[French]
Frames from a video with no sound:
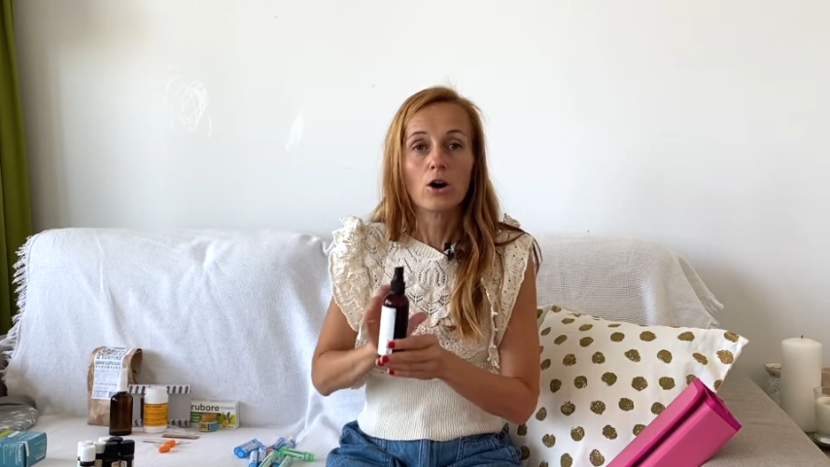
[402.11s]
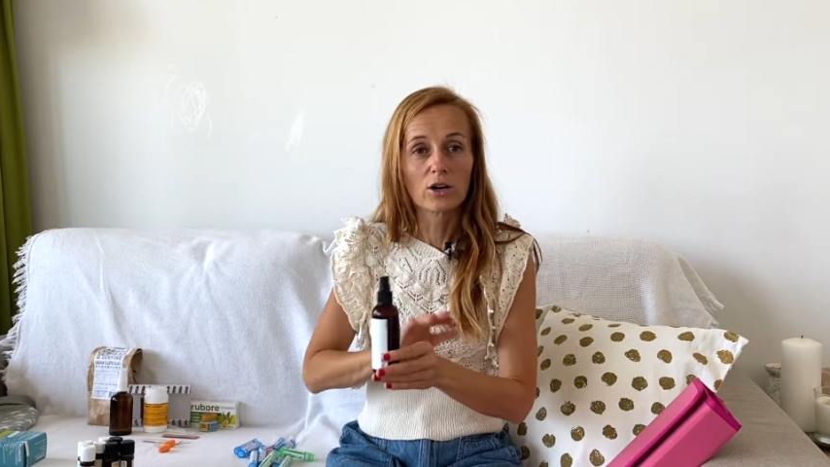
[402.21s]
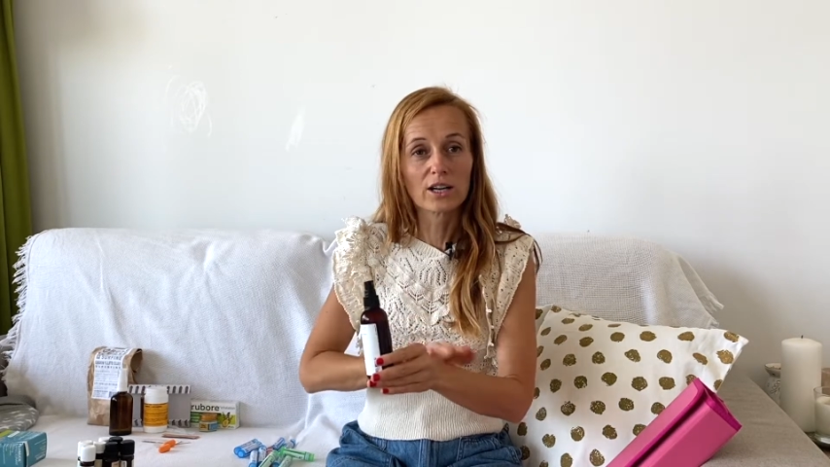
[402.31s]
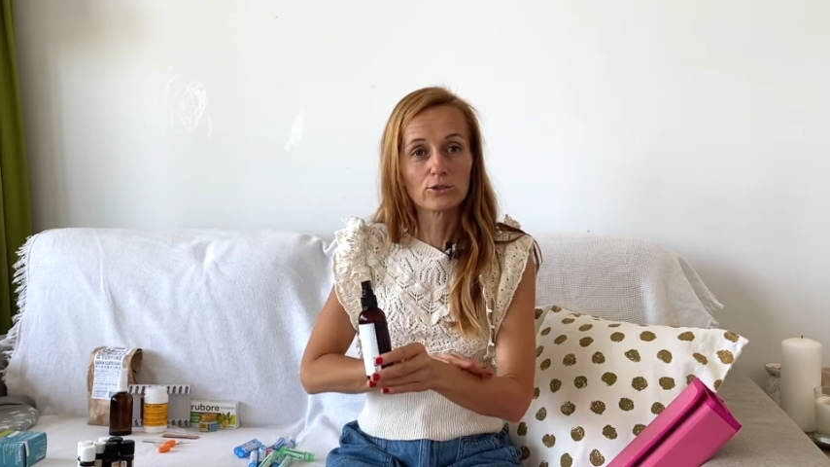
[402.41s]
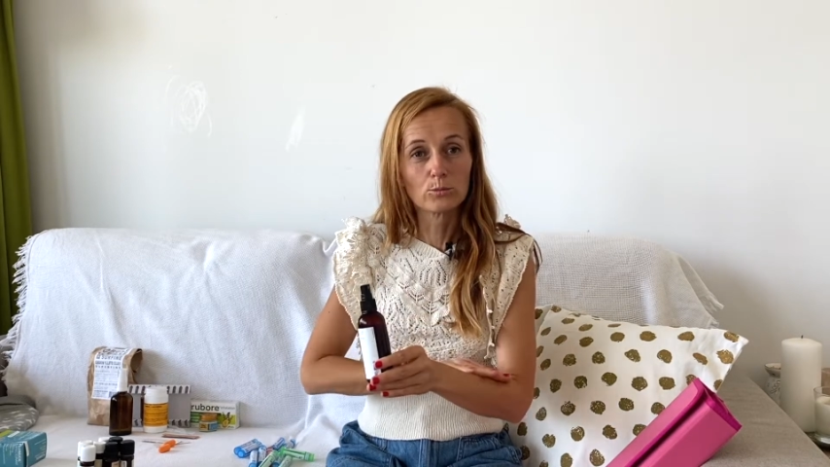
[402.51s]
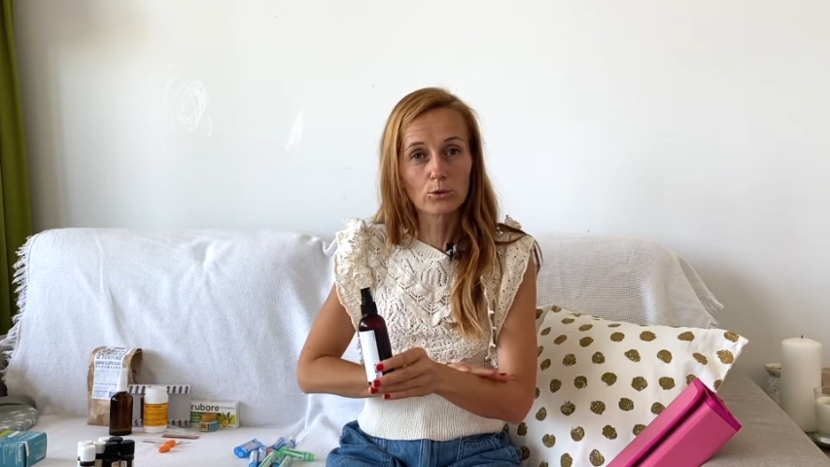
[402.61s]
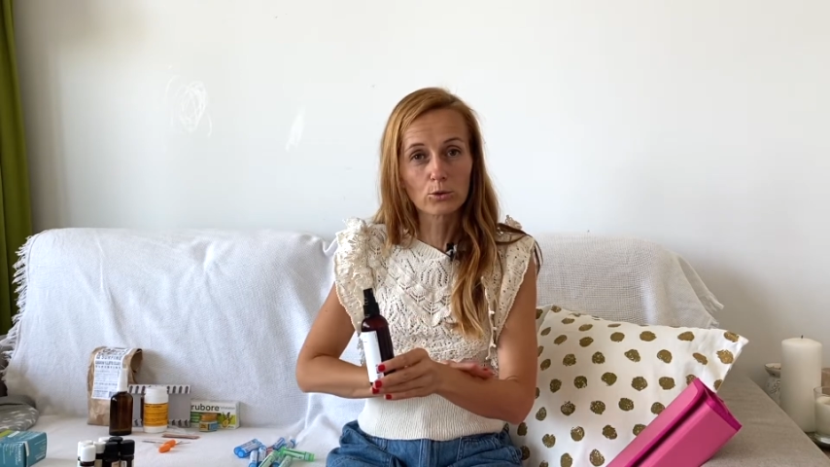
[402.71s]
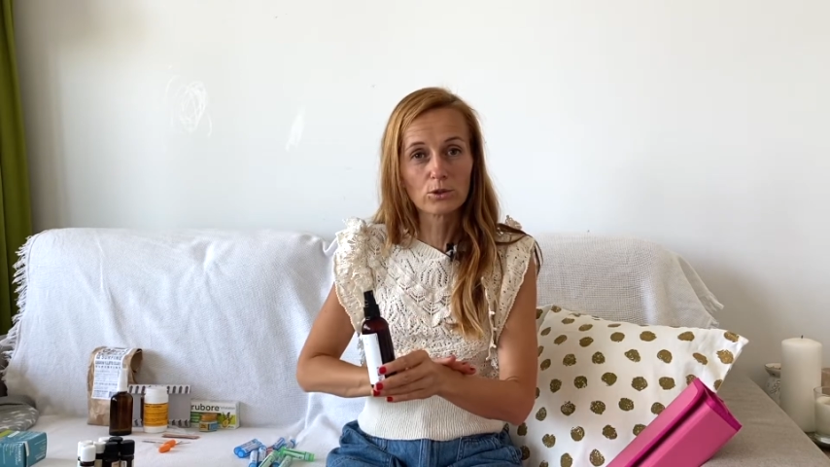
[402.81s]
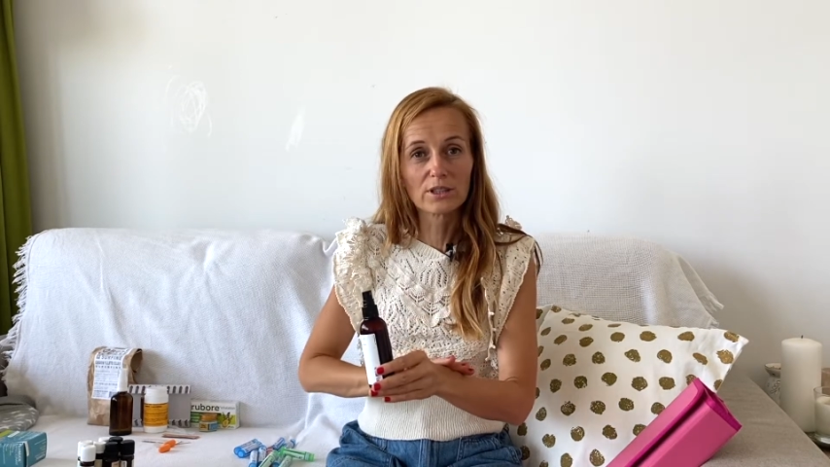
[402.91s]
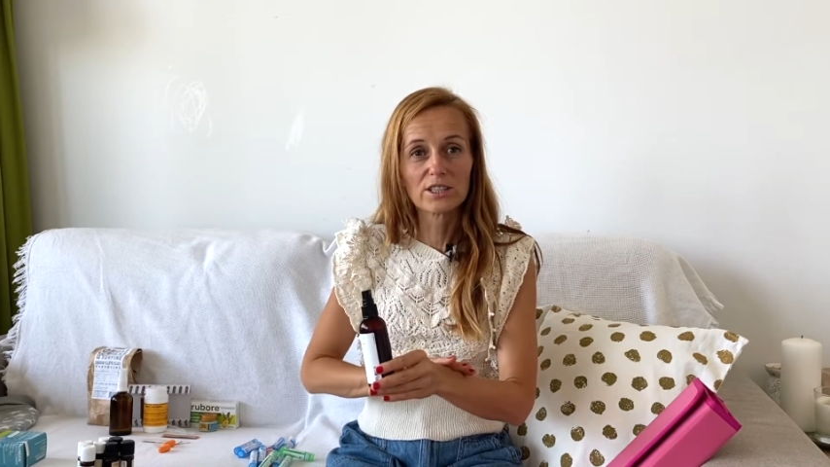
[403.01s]
cas de
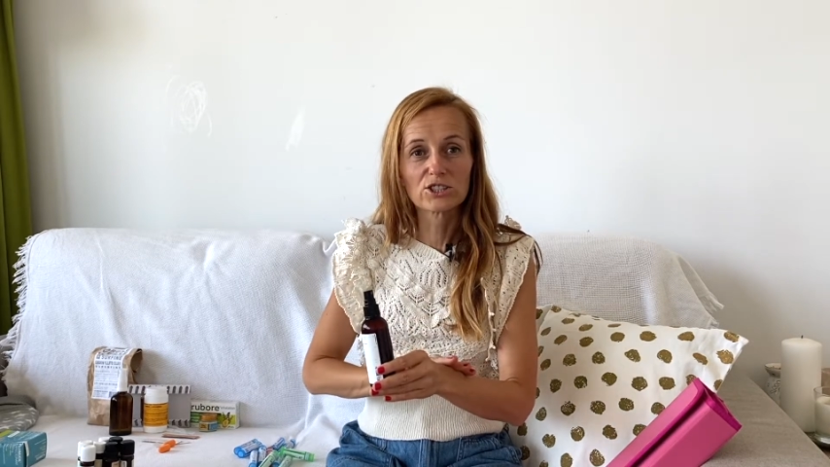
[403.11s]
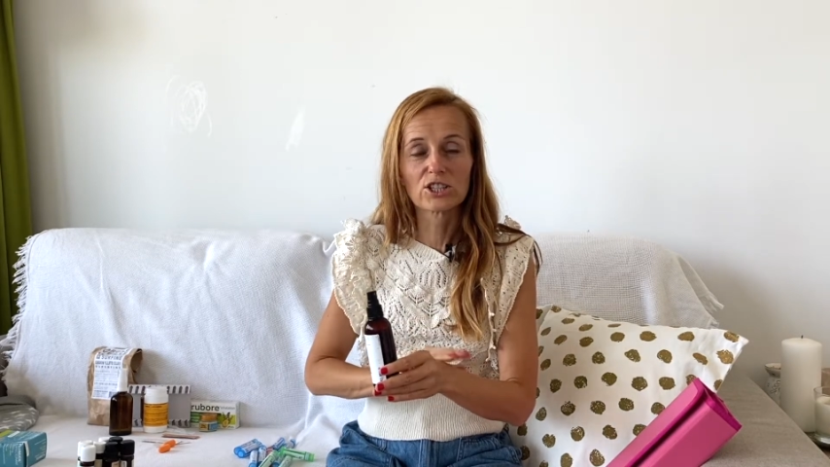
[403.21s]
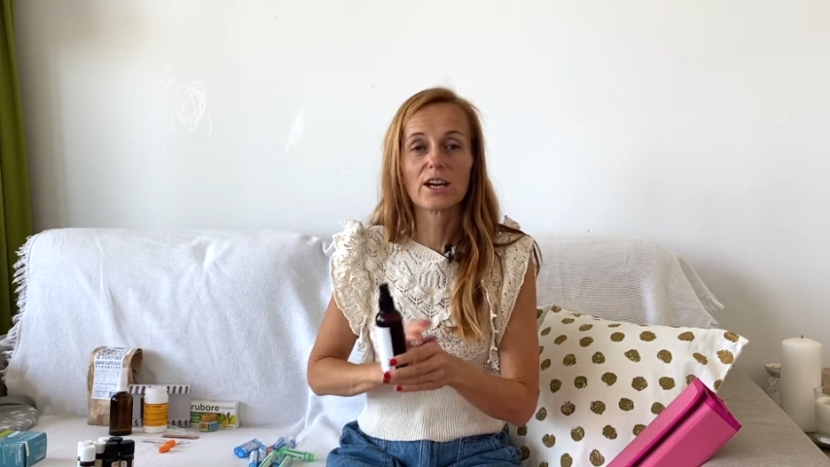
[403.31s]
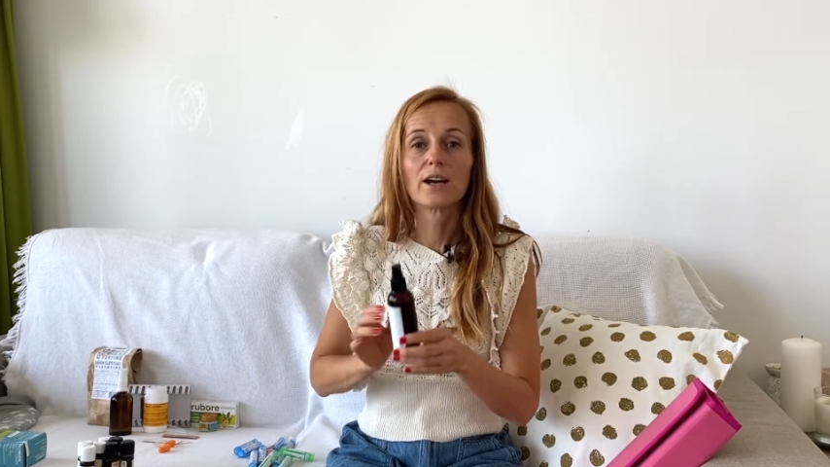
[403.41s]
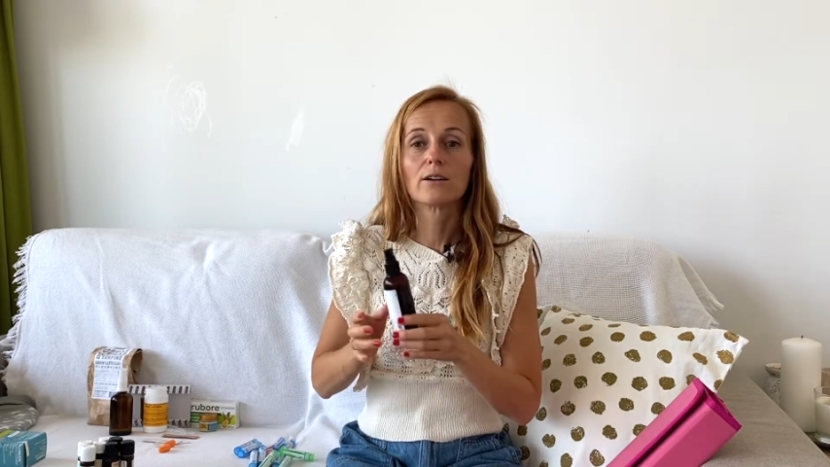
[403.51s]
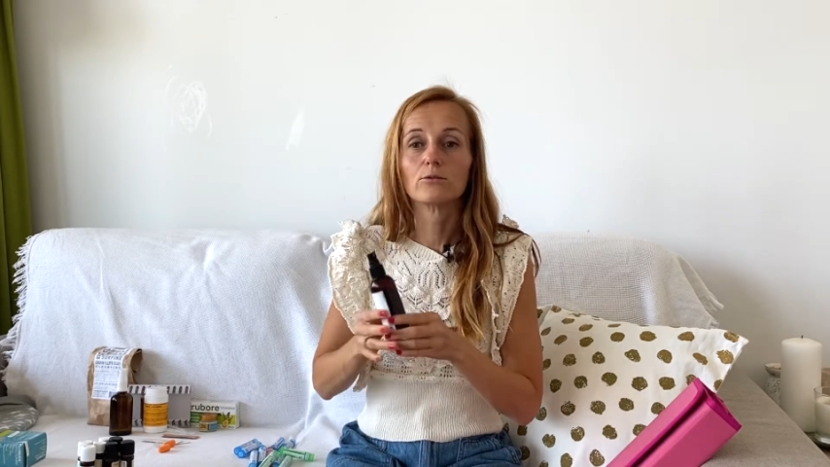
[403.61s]
brûlure légère,